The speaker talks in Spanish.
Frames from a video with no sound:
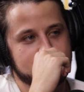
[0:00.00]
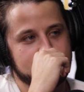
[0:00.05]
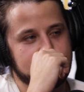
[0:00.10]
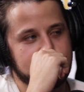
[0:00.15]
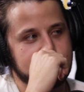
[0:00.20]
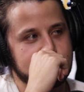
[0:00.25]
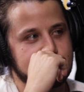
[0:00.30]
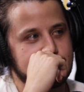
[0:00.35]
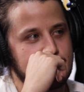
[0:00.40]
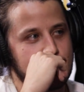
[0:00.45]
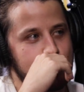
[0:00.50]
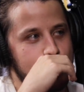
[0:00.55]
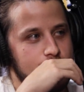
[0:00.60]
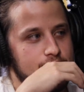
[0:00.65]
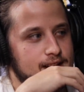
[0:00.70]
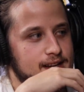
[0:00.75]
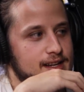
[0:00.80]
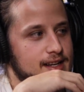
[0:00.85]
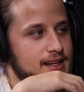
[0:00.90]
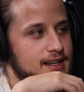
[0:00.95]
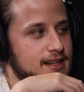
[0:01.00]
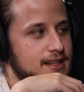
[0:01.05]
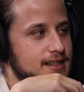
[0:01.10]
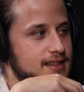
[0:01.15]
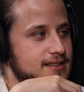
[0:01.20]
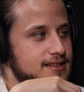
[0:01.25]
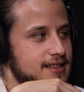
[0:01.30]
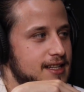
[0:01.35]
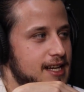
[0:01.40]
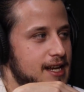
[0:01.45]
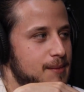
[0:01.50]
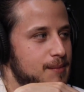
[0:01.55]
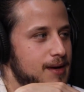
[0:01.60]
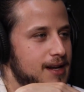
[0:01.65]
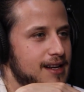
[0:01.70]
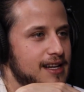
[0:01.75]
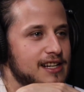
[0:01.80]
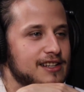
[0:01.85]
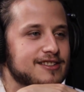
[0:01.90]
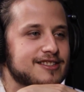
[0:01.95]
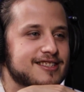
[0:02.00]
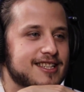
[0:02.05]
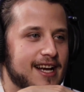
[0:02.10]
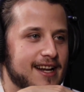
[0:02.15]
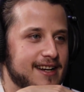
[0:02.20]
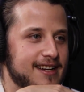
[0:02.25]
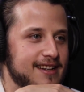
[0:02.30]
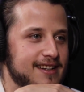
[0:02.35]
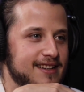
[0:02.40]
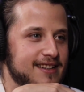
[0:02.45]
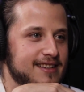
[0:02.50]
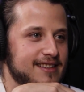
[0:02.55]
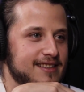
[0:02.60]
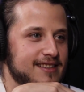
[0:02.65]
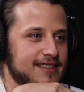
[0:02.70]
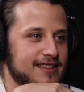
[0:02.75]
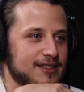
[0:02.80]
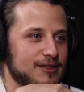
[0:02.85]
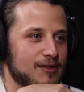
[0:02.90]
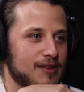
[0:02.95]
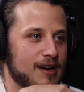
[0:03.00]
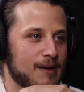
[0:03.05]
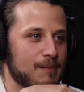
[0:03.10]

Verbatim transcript: de este güey que se llama Lil San es un